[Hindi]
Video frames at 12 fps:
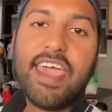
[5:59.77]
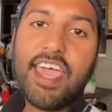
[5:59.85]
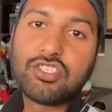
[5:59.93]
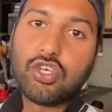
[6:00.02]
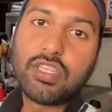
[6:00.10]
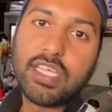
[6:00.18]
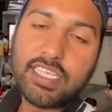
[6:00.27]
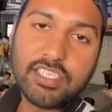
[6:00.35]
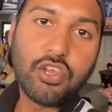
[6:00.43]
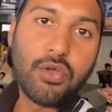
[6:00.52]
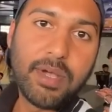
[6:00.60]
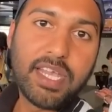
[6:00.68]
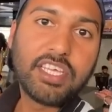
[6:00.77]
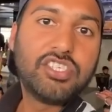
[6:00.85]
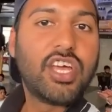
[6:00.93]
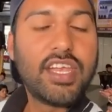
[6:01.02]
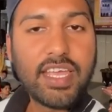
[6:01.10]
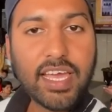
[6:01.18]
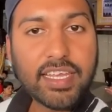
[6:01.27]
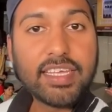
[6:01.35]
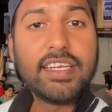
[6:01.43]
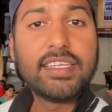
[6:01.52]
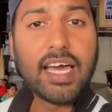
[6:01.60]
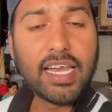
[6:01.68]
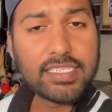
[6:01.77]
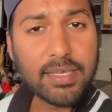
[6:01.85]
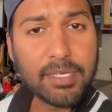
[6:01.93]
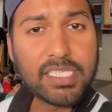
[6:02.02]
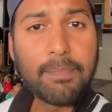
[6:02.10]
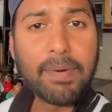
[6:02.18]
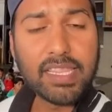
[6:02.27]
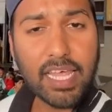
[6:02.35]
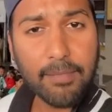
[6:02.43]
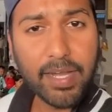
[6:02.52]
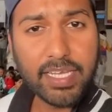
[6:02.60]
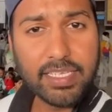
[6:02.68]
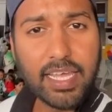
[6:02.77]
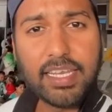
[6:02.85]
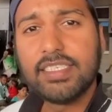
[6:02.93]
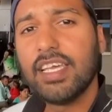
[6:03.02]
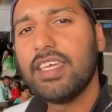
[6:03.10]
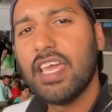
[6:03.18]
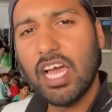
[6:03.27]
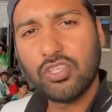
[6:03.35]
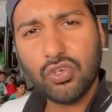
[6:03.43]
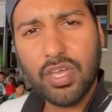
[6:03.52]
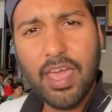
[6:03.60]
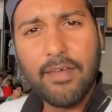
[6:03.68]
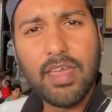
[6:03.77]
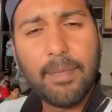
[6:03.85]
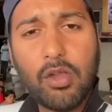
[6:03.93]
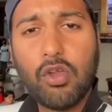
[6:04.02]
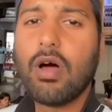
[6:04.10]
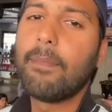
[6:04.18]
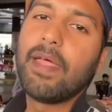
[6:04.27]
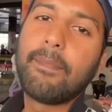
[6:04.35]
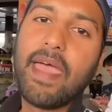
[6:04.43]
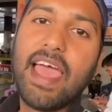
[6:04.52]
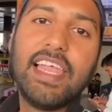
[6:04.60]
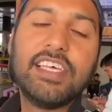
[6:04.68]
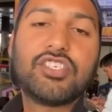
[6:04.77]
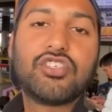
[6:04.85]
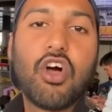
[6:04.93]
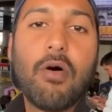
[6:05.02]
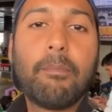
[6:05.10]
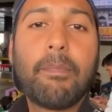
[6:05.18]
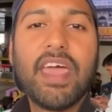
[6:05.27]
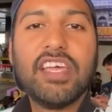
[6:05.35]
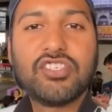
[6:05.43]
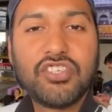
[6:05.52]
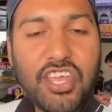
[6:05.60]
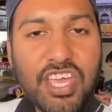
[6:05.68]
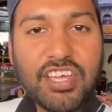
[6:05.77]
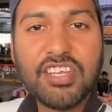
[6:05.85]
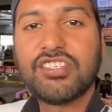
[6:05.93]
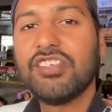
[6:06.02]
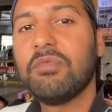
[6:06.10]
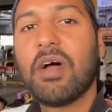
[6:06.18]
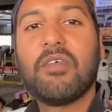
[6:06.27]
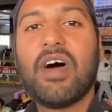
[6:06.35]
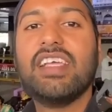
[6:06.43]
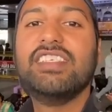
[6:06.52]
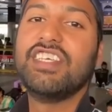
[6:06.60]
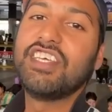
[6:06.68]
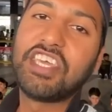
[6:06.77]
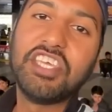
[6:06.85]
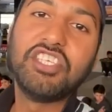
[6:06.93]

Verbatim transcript: 133 किलोमीटर की जर्नी करके निर्धारित समय से 15 मिनट की देरी से ये आ चुके हैं अभी लोग अपने पहले स्टॉप पे श्री कृष्ण भगवान जी की